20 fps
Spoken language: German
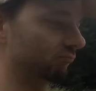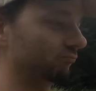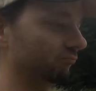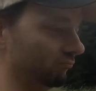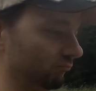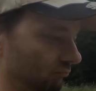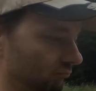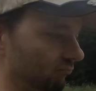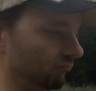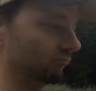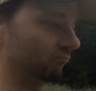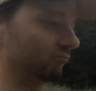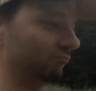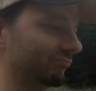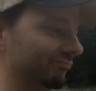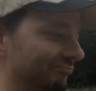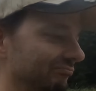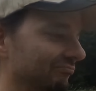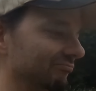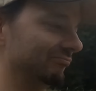genau, aber halt
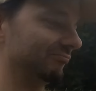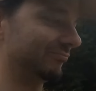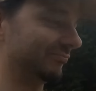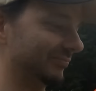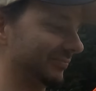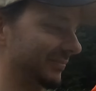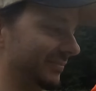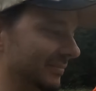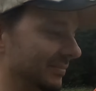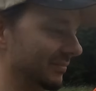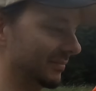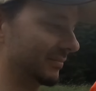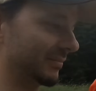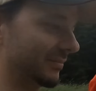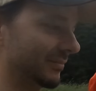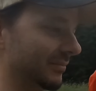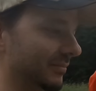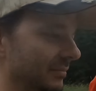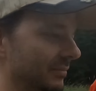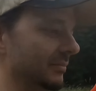so Hauptsache ein
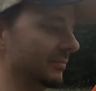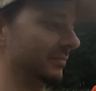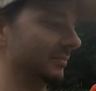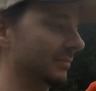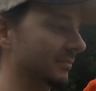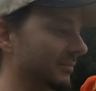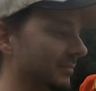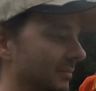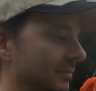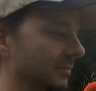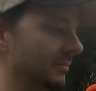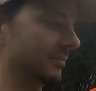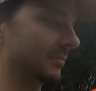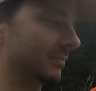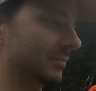bisschen schnellere Richtung.